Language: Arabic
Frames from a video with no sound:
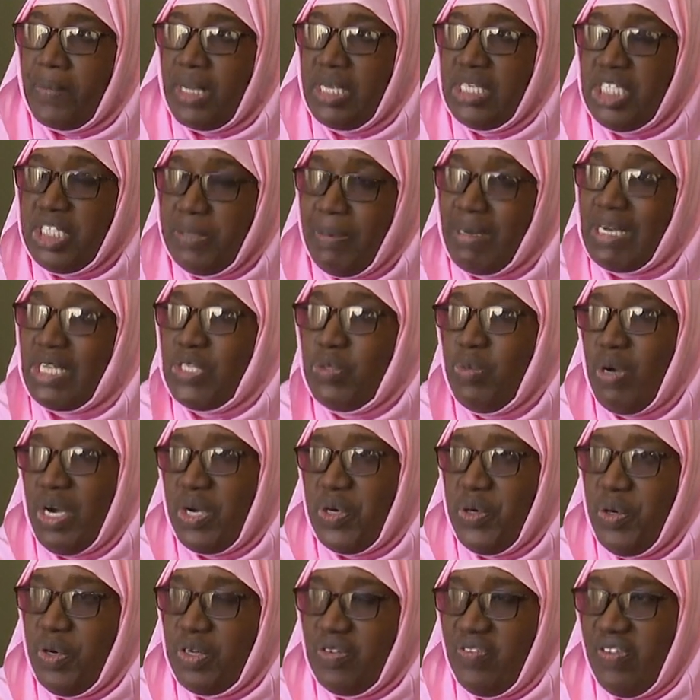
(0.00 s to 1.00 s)
اجبار دواء
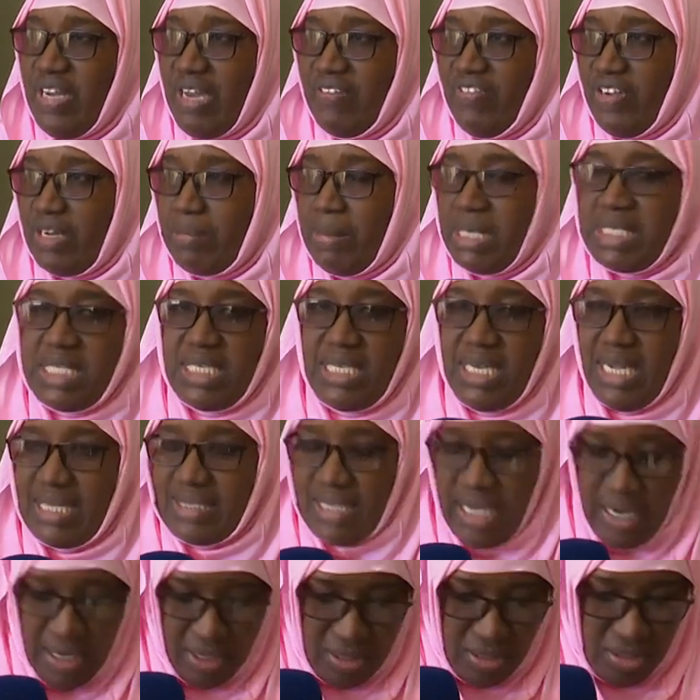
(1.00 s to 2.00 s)
كون في لا فارماسي
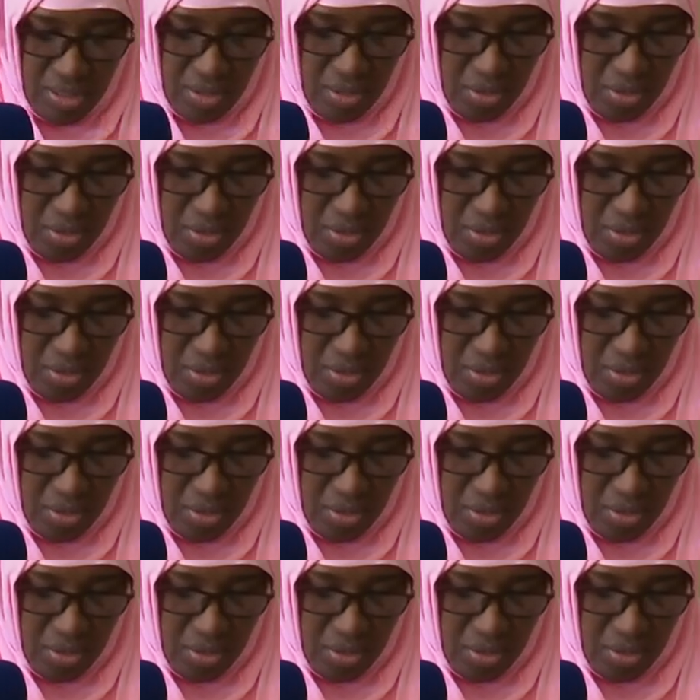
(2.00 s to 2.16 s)
نعطي لك